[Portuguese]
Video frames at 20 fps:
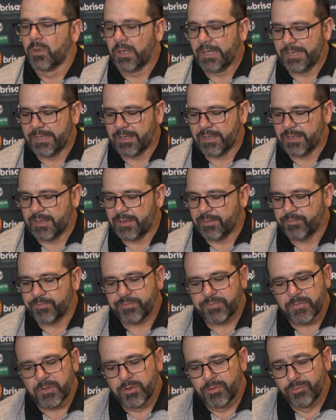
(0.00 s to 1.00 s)
Olha,
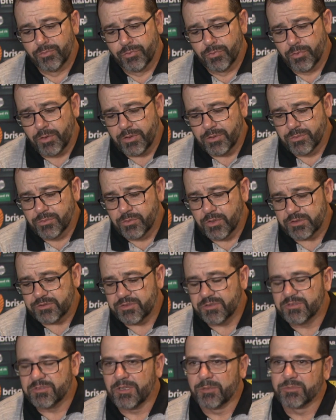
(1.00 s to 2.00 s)
no, nós
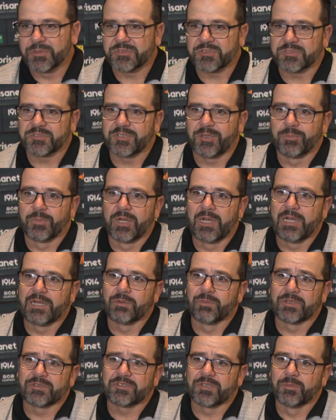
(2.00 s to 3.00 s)
fizemos essa semana
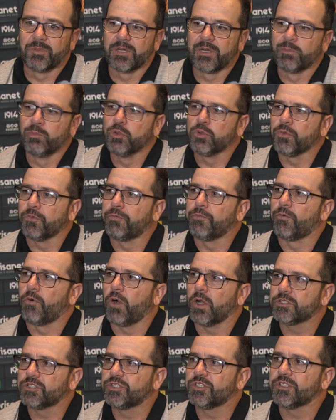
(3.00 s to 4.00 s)
uma semana muito
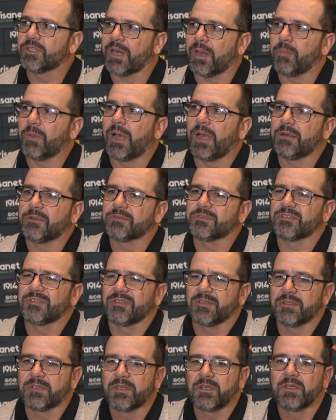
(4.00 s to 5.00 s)
forte de trabalho, assim.